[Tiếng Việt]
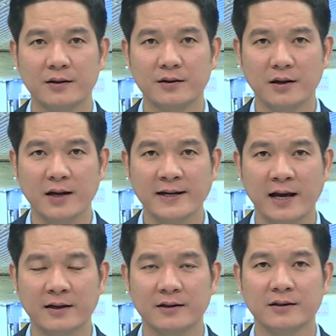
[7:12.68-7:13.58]
Những ngày
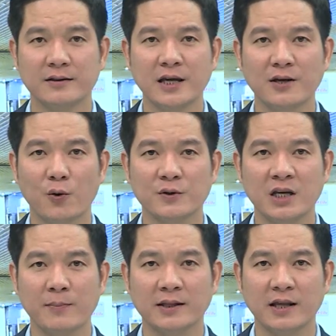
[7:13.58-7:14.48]
này, nhiệt độ trên
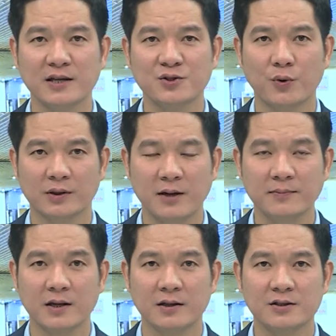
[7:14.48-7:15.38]
địa bàn tỉnh xuống thấp,
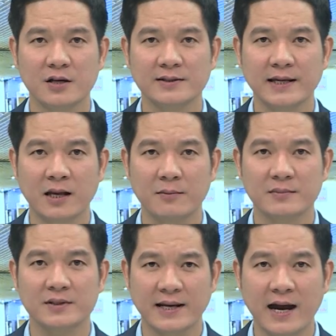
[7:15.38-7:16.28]
trời rét đậm,
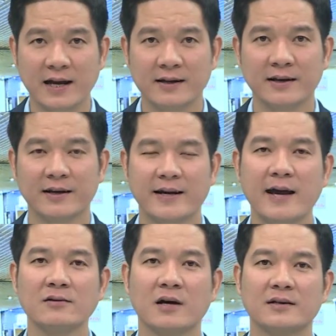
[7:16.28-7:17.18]
rét hại đã
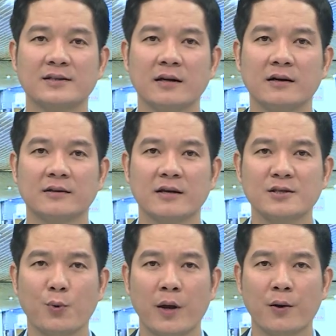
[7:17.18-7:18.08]
ảnh hưởng rất lớn tới
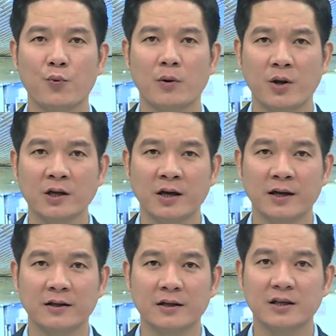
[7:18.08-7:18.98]
sức khỏe của mọi
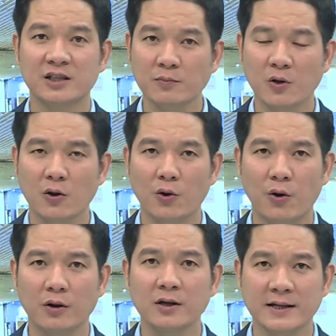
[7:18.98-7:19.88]
người, trong đó
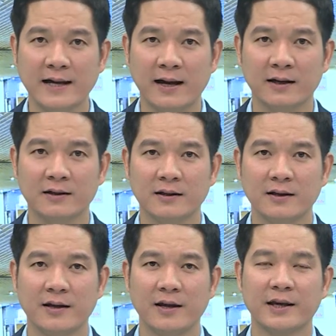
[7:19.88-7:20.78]
có người già.
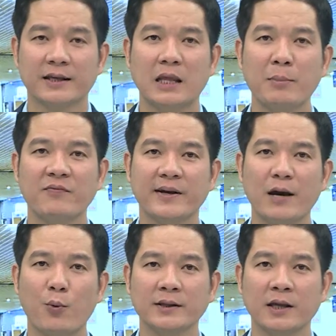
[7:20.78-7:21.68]
Tại Bệnh viện Đa
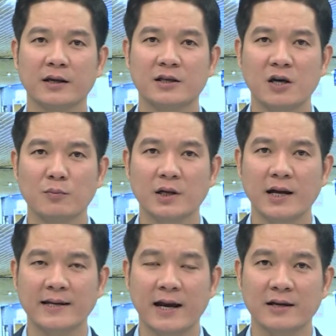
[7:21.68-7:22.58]
khoa tỉnh, trong những
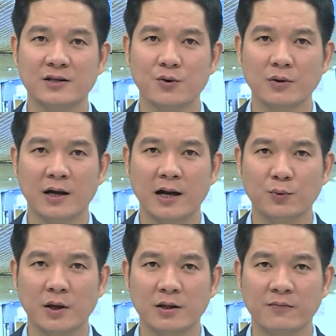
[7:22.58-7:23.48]
ngày này, số người cao
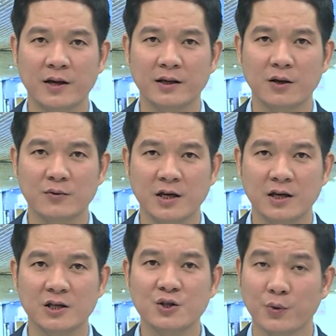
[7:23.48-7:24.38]
tuổi nhập viện điều
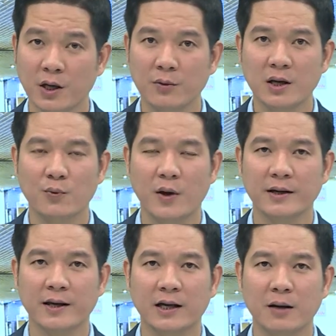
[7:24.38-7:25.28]
trị chủ yếu liên quan
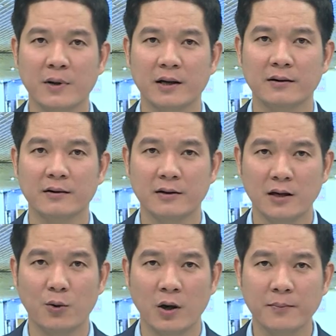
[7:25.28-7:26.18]
đến các bệnh
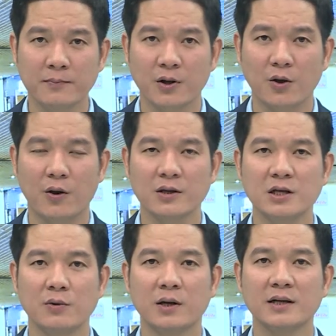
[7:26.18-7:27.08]
đường hô hấp có
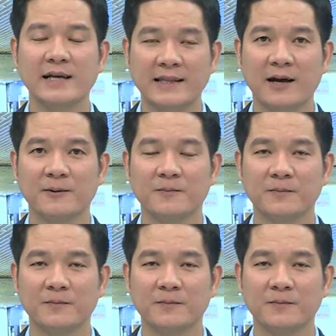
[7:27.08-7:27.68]
chiều hướng gia tăng.